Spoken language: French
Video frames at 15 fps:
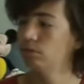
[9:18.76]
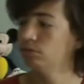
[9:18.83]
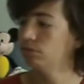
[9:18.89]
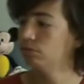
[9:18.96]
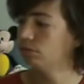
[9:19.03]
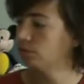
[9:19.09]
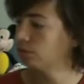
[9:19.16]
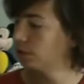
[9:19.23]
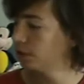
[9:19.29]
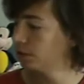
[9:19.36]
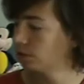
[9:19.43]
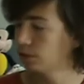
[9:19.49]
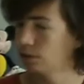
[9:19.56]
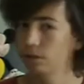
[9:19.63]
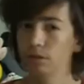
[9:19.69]
une des
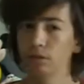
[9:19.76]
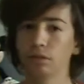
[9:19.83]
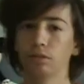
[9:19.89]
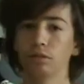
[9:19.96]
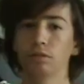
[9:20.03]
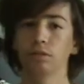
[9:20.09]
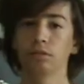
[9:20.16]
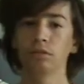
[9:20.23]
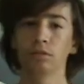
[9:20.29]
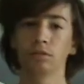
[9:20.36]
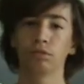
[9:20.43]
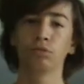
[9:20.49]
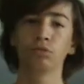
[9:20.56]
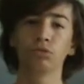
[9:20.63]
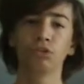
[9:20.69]
euh,
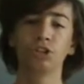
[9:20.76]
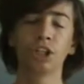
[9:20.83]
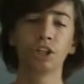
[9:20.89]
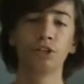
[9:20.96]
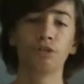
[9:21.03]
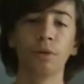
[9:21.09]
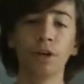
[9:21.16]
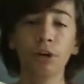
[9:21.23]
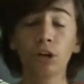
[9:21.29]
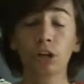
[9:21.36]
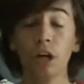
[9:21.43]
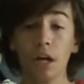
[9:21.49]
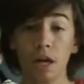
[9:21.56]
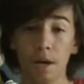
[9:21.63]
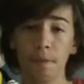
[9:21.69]
courses du Challenge de Mallorca.
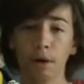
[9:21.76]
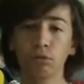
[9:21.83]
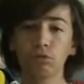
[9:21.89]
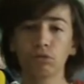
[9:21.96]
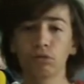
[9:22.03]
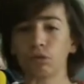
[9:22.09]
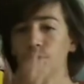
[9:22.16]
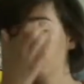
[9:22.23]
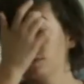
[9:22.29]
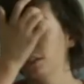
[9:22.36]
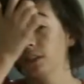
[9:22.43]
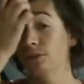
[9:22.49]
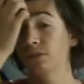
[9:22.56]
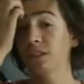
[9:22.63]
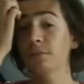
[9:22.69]
Et par contre, euh,
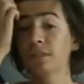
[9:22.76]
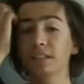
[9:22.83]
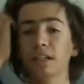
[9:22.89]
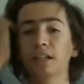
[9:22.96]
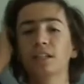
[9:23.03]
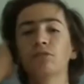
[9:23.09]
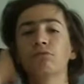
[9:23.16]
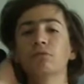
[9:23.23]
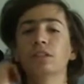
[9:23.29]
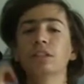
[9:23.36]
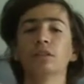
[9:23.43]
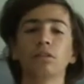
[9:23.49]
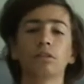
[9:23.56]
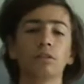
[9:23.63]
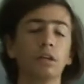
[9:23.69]
Movistar aussi, bah, c'est vrai qu'ils ont des
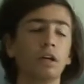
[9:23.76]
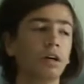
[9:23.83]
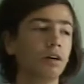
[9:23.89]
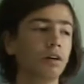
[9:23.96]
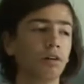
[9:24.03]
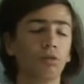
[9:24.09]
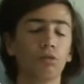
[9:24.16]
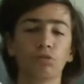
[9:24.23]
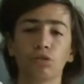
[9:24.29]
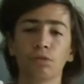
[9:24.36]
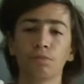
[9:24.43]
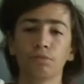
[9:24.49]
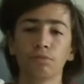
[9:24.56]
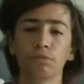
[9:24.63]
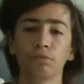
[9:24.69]
euh, le
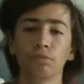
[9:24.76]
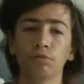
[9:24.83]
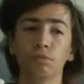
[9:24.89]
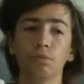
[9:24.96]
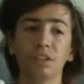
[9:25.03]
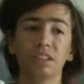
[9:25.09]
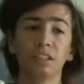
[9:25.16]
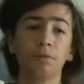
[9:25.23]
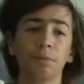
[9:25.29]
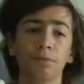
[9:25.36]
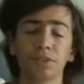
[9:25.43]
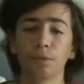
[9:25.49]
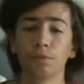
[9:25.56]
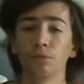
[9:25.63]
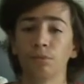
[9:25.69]
champion du Brésil, mais bon,
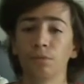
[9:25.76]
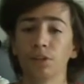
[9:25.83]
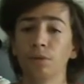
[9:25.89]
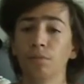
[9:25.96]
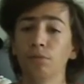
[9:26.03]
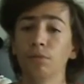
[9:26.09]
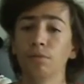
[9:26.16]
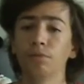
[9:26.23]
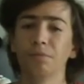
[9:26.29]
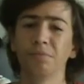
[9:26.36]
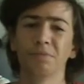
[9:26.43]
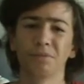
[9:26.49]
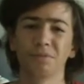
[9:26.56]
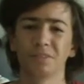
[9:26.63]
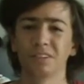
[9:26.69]
c'est un peu compliqué pour lui. Puis
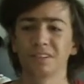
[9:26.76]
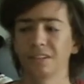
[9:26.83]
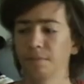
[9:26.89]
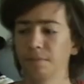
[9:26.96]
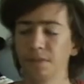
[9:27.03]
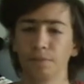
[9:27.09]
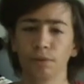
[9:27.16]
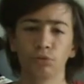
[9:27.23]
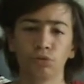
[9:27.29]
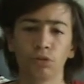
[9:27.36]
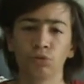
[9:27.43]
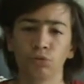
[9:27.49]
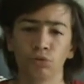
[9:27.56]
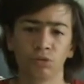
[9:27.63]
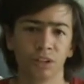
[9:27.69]
bon, ça pèse pas trop ça
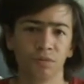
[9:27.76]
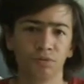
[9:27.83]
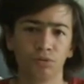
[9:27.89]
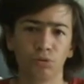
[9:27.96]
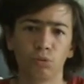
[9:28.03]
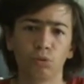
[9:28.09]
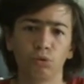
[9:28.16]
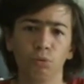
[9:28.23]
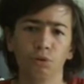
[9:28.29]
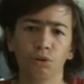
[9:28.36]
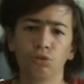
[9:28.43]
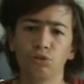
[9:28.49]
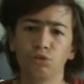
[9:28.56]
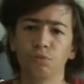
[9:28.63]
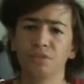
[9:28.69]
la On a vu sur le tour de
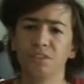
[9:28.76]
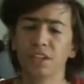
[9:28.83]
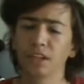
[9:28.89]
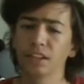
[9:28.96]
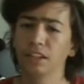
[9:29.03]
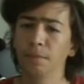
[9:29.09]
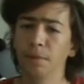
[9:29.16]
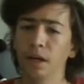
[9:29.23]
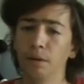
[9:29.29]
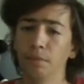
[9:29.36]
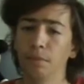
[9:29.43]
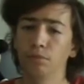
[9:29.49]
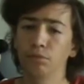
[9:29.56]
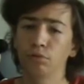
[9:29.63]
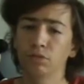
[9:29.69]
Burgos, Movistar n'était pas là.
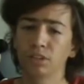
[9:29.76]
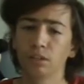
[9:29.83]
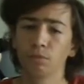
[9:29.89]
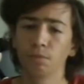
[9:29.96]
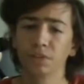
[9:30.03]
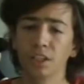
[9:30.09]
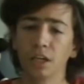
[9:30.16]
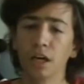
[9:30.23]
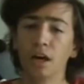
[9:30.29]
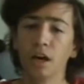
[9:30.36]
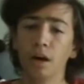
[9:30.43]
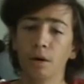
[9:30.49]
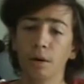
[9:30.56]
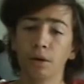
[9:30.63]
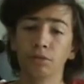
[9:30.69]
Même tour, c'est compliqué.
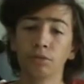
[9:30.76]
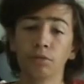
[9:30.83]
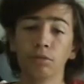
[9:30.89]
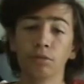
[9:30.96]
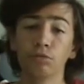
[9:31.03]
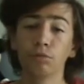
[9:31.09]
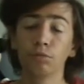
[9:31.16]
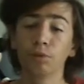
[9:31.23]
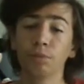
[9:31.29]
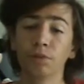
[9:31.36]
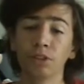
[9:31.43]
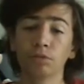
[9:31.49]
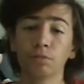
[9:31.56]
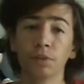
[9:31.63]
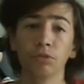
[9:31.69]
En même temps, le nombre de points
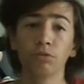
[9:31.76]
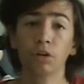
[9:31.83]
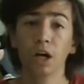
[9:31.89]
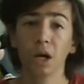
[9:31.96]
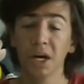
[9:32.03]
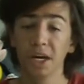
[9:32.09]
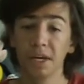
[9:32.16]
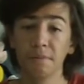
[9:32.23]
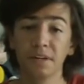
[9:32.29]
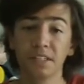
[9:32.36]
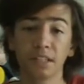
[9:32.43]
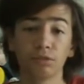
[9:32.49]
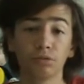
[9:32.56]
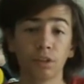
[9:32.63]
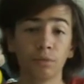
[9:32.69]
qu'ils ont perdu, masse
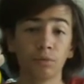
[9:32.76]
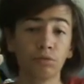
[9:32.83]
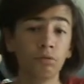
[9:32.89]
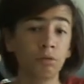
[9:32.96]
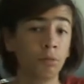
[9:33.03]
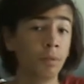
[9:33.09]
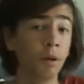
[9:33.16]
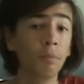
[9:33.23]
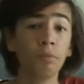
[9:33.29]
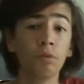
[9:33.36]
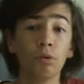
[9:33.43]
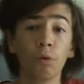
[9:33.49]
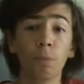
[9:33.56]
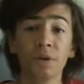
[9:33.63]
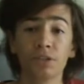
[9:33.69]
avec son abandon, et même
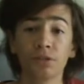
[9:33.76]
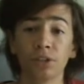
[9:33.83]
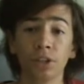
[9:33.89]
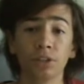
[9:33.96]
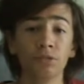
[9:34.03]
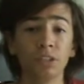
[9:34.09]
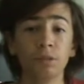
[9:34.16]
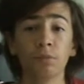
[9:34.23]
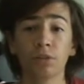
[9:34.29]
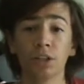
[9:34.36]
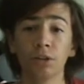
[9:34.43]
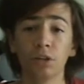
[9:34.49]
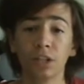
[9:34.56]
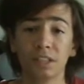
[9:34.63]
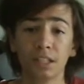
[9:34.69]
Lopez en dernier aussi. Bon,
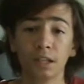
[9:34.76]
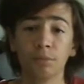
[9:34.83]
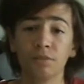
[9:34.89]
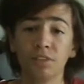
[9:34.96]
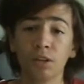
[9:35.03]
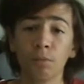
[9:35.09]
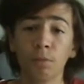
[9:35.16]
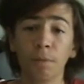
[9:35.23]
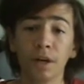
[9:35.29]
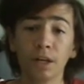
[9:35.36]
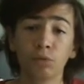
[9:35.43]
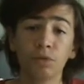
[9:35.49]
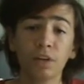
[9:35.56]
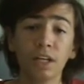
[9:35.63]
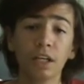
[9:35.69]
d'ailleurs, la série Movistar, on peut pas la
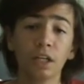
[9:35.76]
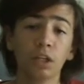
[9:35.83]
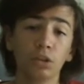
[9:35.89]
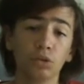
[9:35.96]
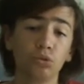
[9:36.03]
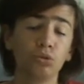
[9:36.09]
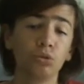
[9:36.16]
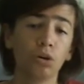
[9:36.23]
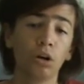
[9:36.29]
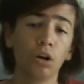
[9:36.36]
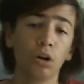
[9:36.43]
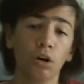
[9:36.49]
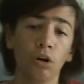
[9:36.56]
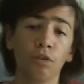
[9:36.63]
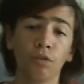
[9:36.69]
trouver sur
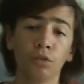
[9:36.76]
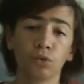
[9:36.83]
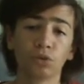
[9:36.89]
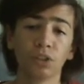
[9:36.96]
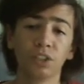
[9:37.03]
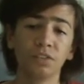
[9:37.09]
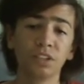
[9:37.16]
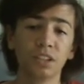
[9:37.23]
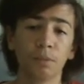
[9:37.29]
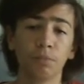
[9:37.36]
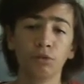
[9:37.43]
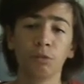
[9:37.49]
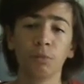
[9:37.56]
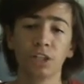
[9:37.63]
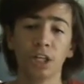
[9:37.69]
en France sur Netflix, c'est un peu
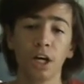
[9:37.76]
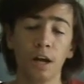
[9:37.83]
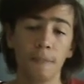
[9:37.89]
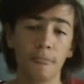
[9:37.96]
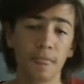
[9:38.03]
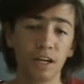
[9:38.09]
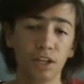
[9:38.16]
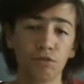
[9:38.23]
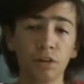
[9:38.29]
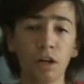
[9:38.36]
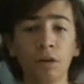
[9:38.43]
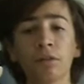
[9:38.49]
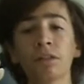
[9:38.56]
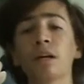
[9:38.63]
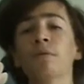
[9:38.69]
dommage. Et je voulais
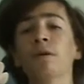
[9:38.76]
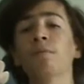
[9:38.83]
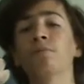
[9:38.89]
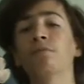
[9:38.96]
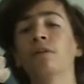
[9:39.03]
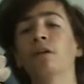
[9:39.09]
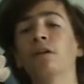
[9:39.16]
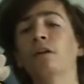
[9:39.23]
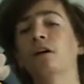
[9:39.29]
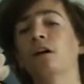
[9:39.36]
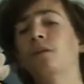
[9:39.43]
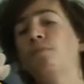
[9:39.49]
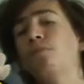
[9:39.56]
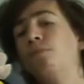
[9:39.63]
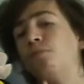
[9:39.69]
entamer un point
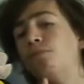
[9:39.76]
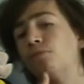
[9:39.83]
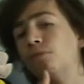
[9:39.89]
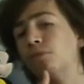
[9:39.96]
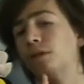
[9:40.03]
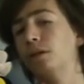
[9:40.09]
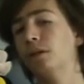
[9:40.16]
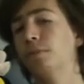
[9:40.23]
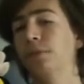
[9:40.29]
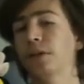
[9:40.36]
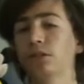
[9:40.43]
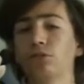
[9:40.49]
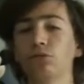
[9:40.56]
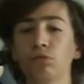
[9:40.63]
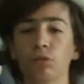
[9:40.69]
un peu plus
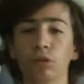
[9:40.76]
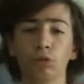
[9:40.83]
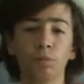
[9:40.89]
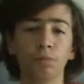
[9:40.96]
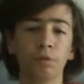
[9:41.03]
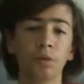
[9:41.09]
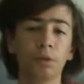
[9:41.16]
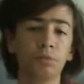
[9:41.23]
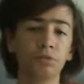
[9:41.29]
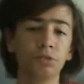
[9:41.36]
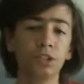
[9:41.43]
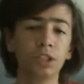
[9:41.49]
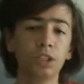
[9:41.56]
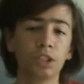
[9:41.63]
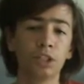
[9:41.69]
perso, quoi que point bien dit
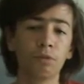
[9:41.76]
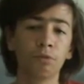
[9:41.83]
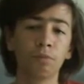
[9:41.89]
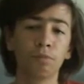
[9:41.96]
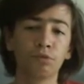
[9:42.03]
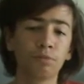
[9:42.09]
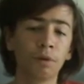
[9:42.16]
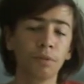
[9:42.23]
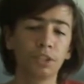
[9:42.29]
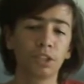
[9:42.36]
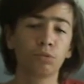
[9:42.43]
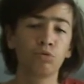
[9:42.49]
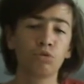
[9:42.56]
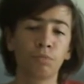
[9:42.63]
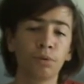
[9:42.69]
aussi. Et j'ai mis en plus moins parce qu'il
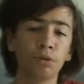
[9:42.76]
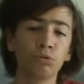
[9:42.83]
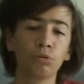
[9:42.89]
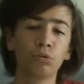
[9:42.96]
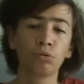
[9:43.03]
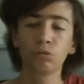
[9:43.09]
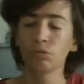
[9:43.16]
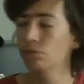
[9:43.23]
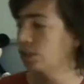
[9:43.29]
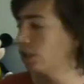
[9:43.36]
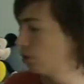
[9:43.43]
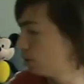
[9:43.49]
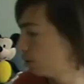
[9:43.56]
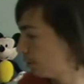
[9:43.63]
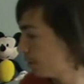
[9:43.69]
n'y a toujours pas eu de recrue. On est
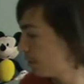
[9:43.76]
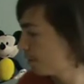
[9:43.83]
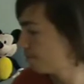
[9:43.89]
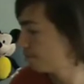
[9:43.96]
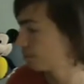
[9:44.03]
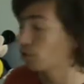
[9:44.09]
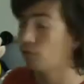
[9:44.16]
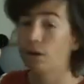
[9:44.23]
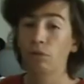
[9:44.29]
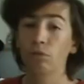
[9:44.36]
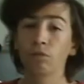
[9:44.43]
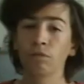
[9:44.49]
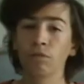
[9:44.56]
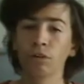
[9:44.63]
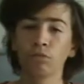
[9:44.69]
le. On va,
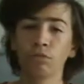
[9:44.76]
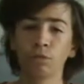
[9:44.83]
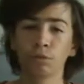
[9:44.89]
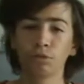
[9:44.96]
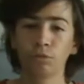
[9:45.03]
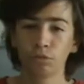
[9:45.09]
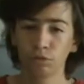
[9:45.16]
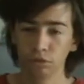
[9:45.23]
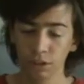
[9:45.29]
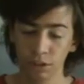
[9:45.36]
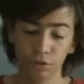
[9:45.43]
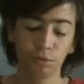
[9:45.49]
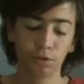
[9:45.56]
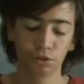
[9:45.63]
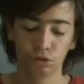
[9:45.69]
rouler, on va rouler en sur le
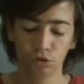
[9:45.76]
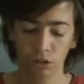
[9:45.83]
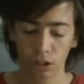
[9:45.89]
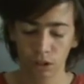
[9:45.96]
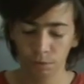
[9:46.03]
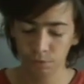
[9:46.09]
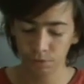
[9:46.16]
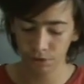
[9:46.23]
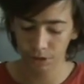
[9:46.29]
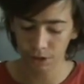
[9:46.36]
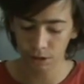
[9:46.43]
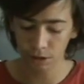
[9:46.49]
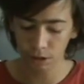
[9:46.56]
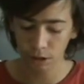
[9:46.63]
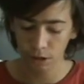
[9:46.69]
téléphone parce que j'en ai un peu besoin tout à
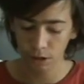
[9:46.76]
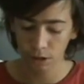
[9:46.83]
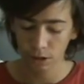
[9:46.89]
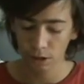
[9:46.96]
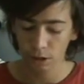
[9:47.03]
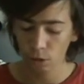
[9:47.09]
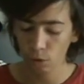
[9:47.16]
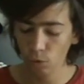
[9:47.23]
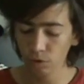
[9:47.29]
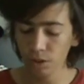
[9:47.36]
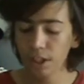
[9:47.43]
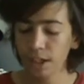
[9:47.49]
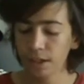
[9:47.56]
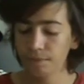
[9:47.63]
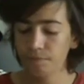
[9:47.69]
l'heure. On
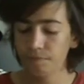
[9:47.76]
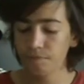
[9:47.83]
est